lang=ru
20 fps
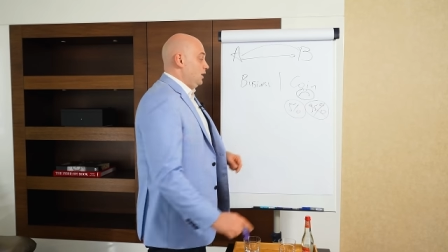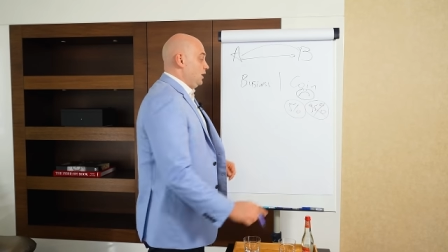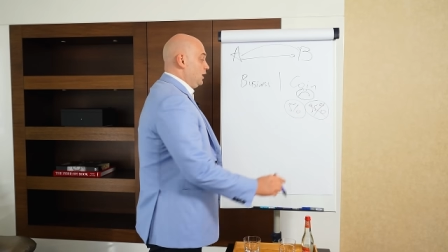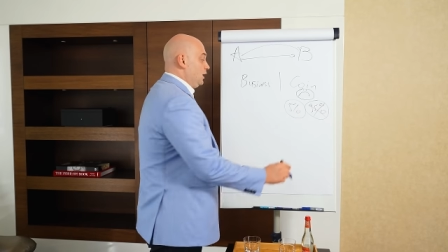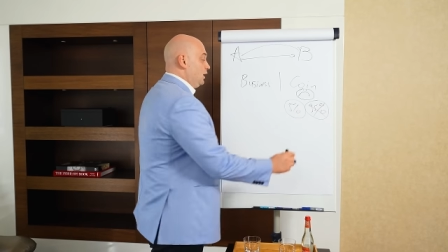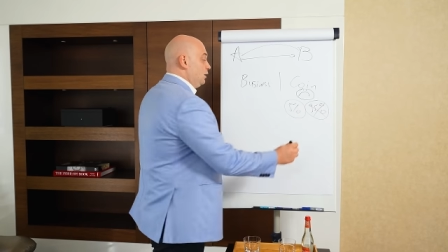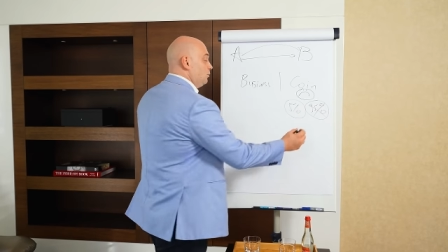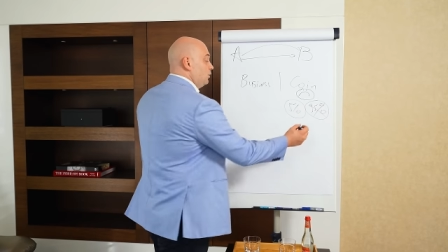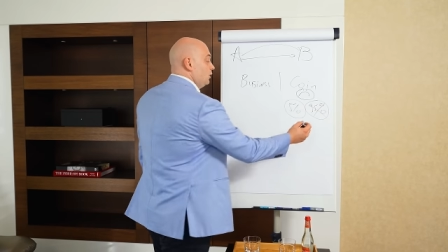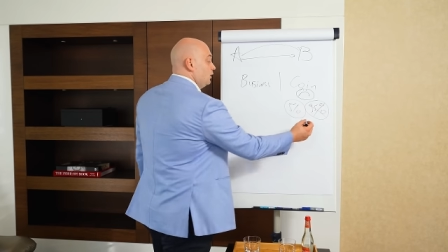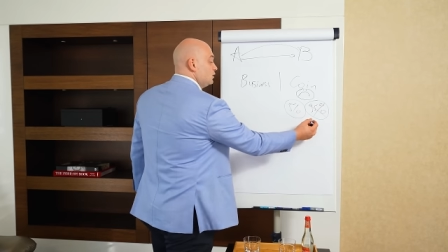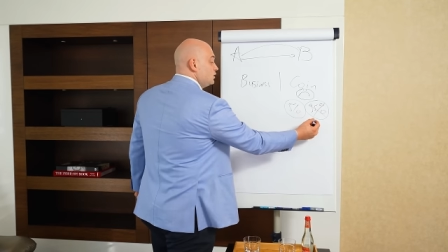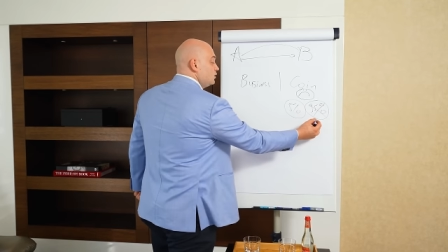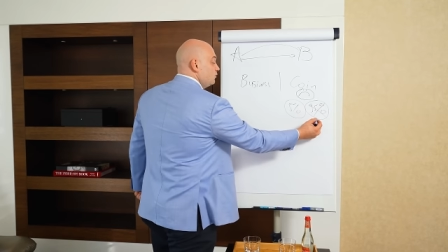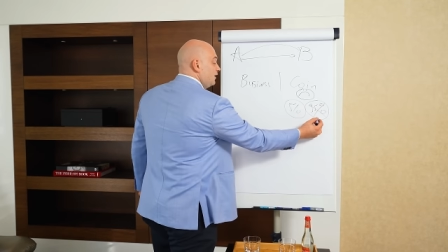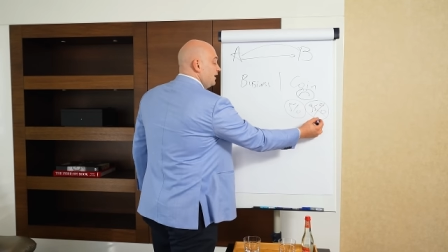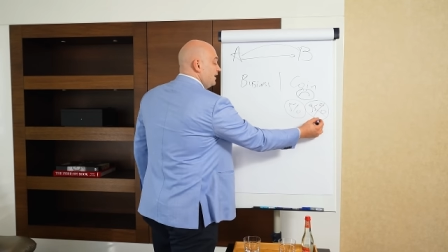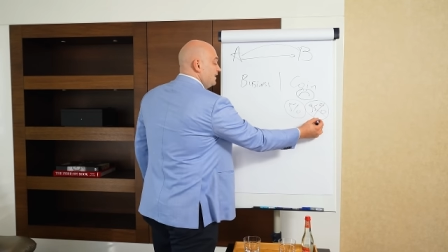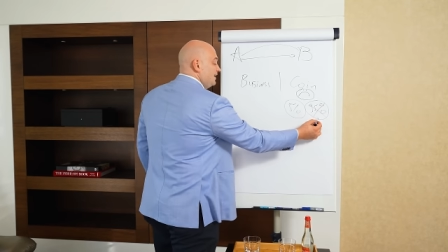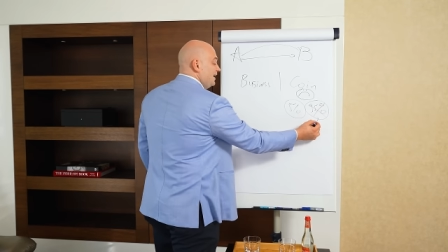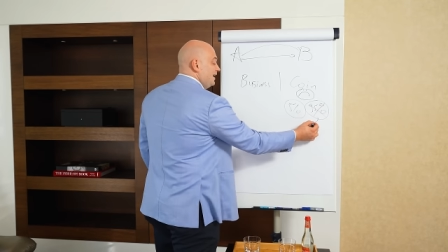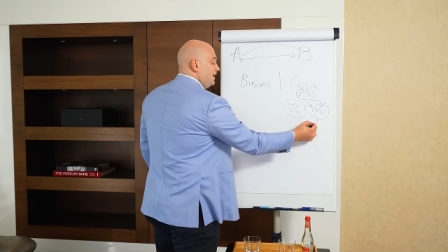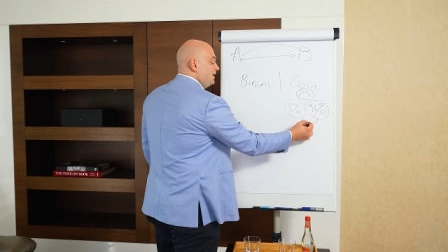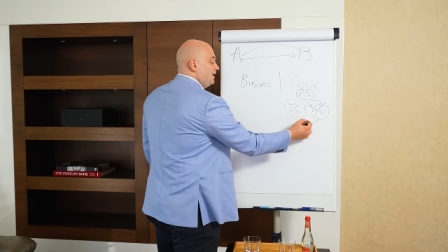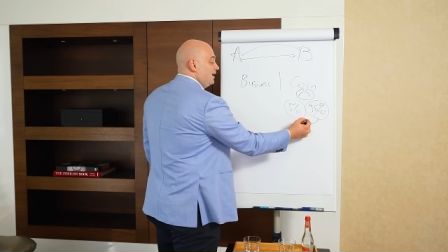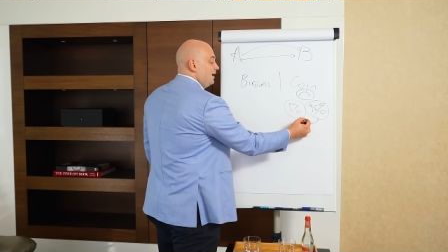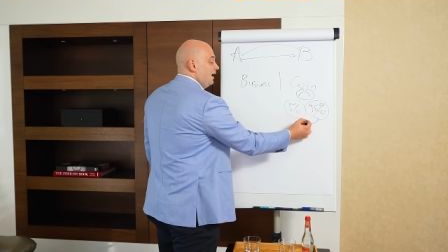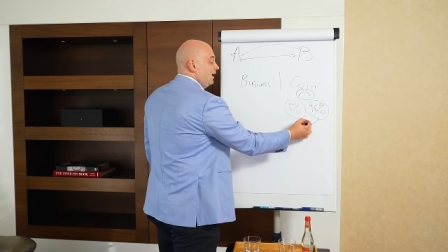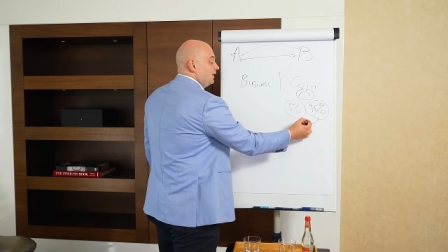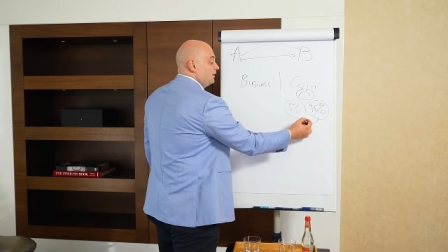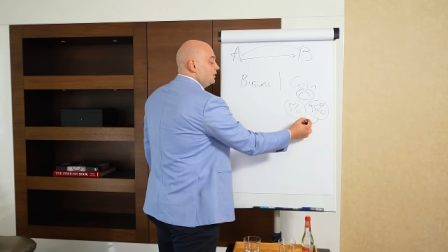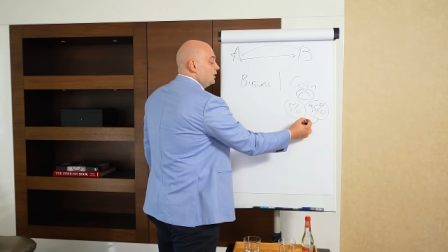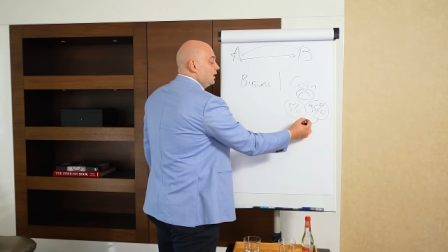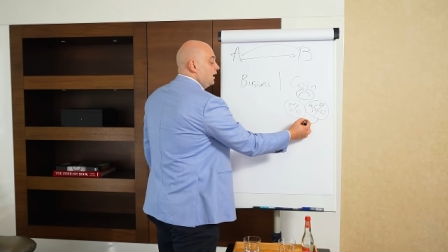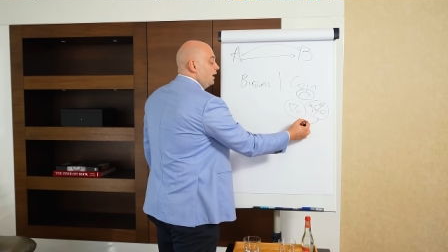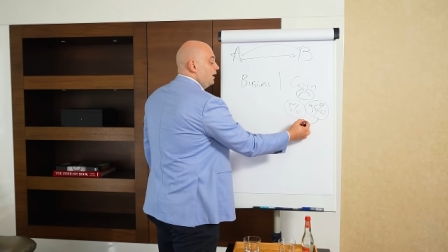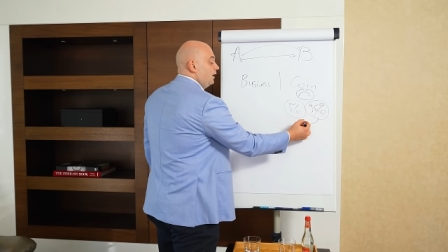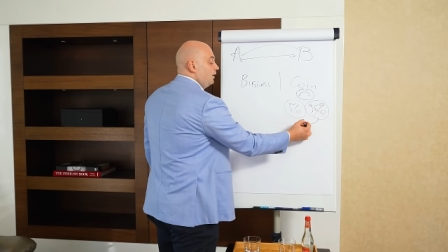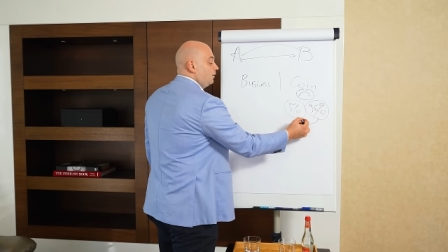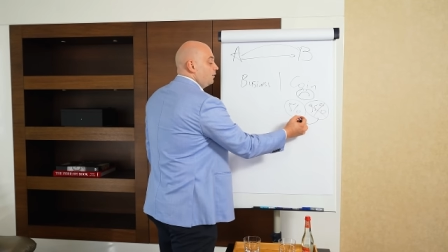им свои деньги
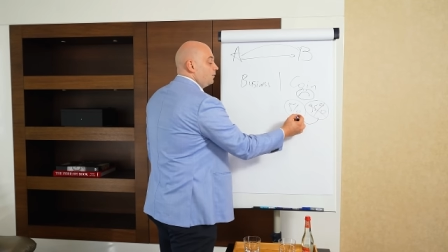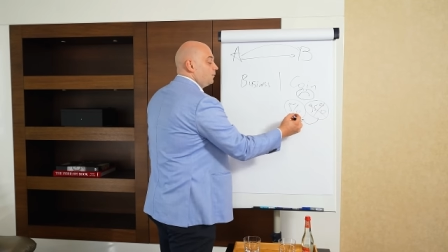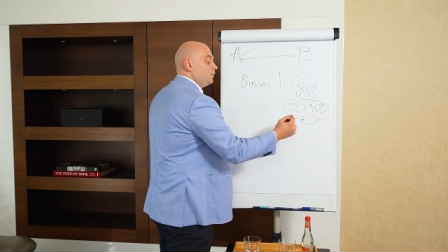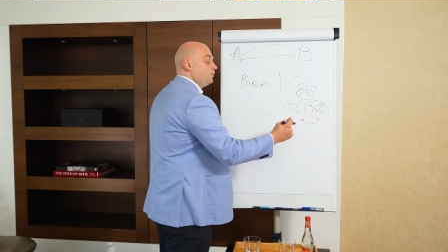отдали.